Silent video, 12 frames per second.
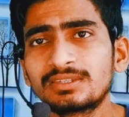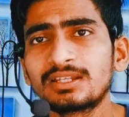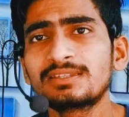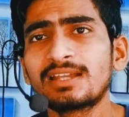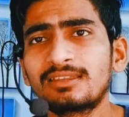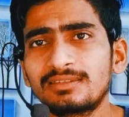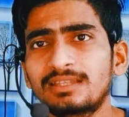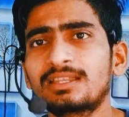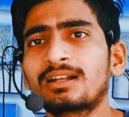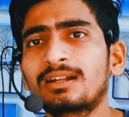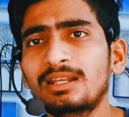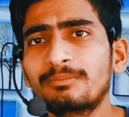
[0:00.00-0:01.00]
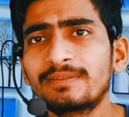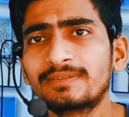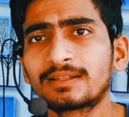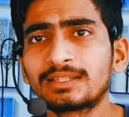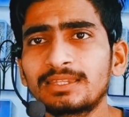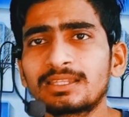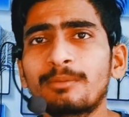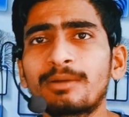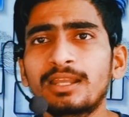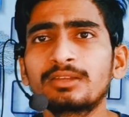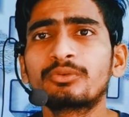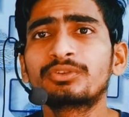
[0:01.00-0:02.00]
जितना ज़्यादा से ज़्यादा कठिन बन सकता है इतना
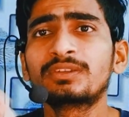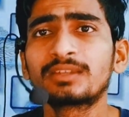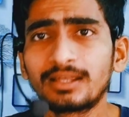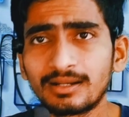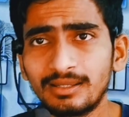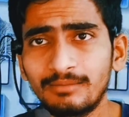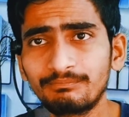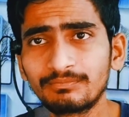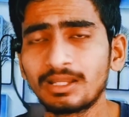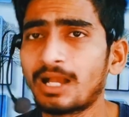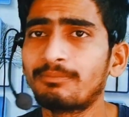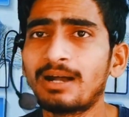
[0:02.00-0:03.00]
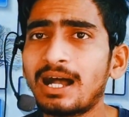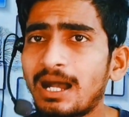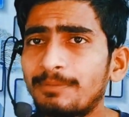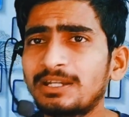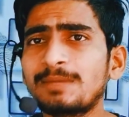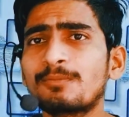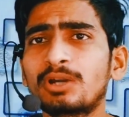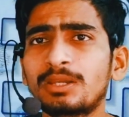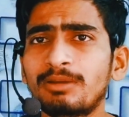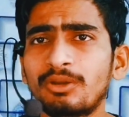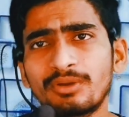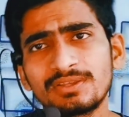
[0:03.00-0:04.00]
बनाने की कोशिश कर रहे हैं अब आप
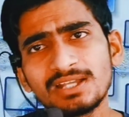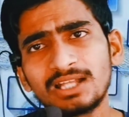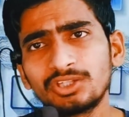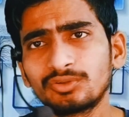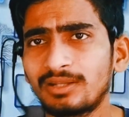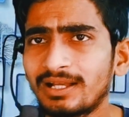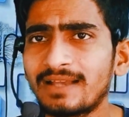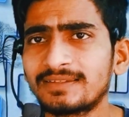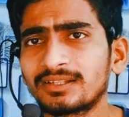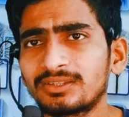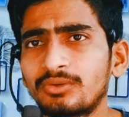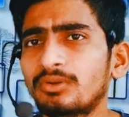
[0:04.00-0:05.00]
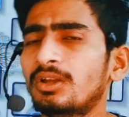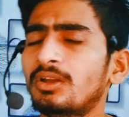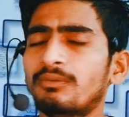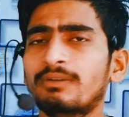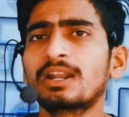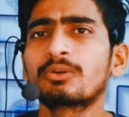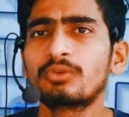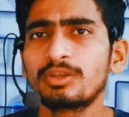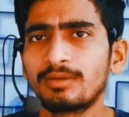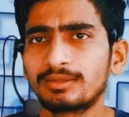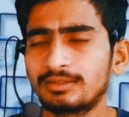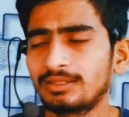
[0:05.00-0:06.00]
डिमोटिवेट होना चाहते हो तो लगा सकते हो वरना
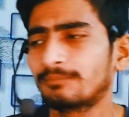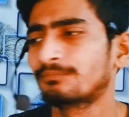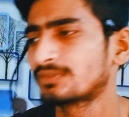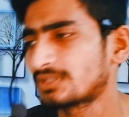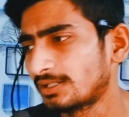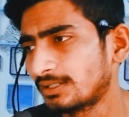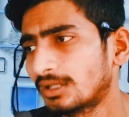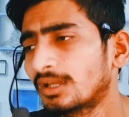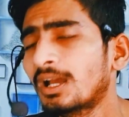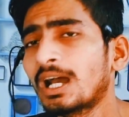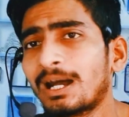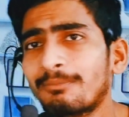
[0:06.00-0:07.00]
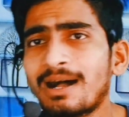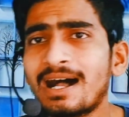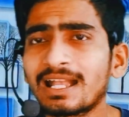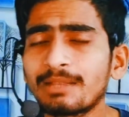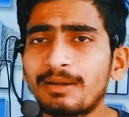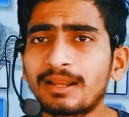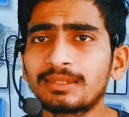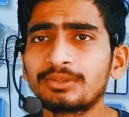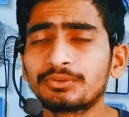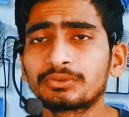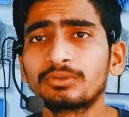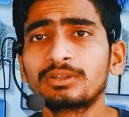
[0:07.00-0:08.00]
कोई बात नहीं है चलिए अब आगे
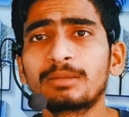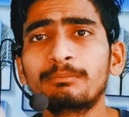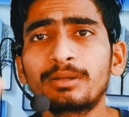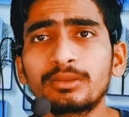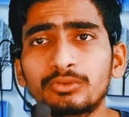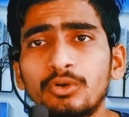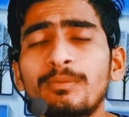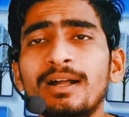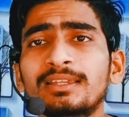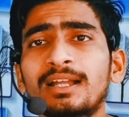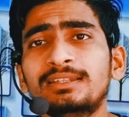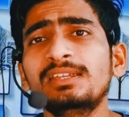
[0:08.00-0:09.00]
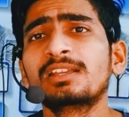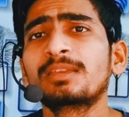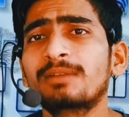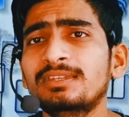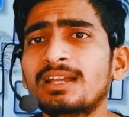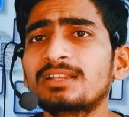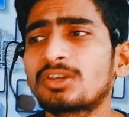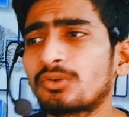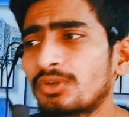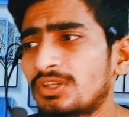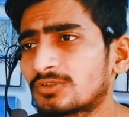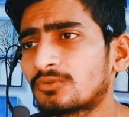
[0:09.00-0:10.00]
बढ़ते हैं दोस्तों नंबर दो बात आती है कि भैया
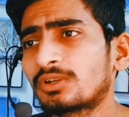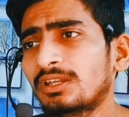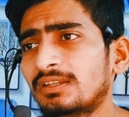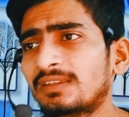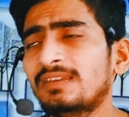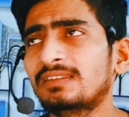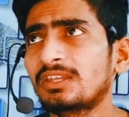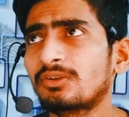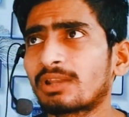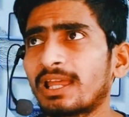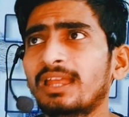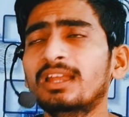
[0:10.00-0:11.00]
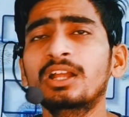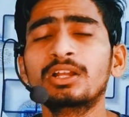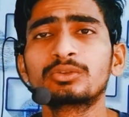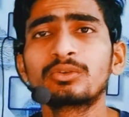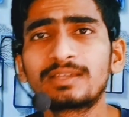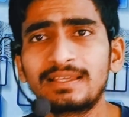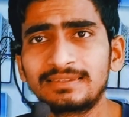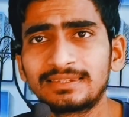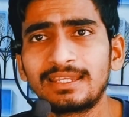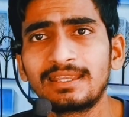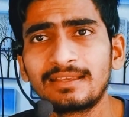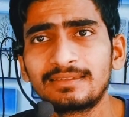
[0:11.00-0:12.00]
चलो स्कोर इंक्रीज नहीं हो रहा है तो
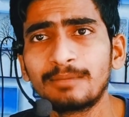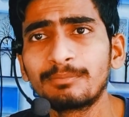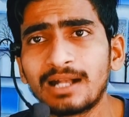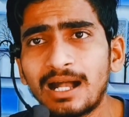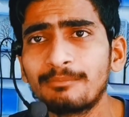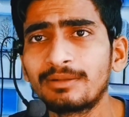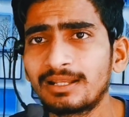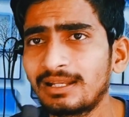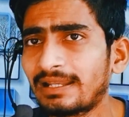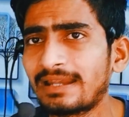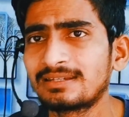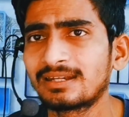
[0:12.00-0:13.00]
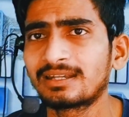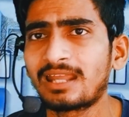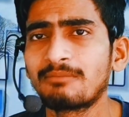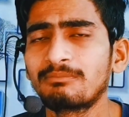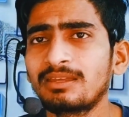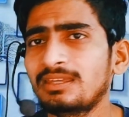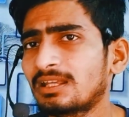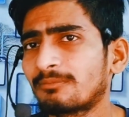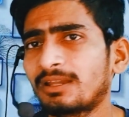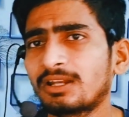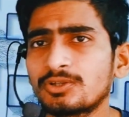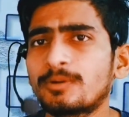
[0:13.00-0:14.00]
किस तरीके से हम काम करें लास्ट के टाइम में
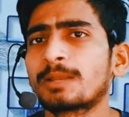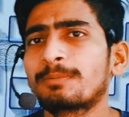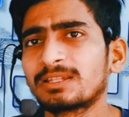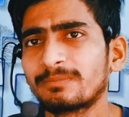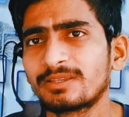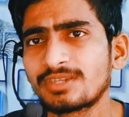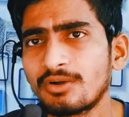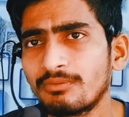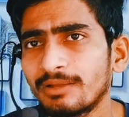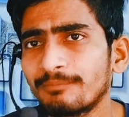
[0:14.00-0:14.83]
एक महीना जो हमारे पास बचा